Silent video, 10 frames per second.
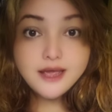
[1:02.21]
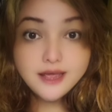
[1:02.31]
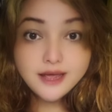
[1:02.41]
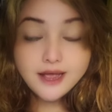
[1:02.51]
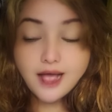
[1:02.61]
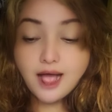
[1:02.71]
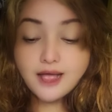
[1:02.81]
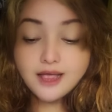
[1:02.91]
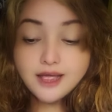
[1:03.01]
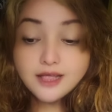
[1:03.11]
y
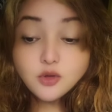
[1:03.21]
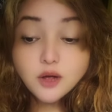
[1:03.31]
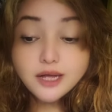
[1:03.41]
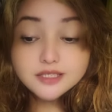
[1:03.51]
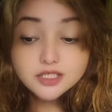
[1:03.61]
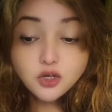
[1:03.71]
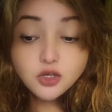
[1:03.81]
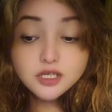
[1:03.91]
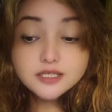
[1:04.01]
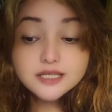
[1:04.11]
hay en
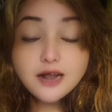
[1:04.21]
ocasiones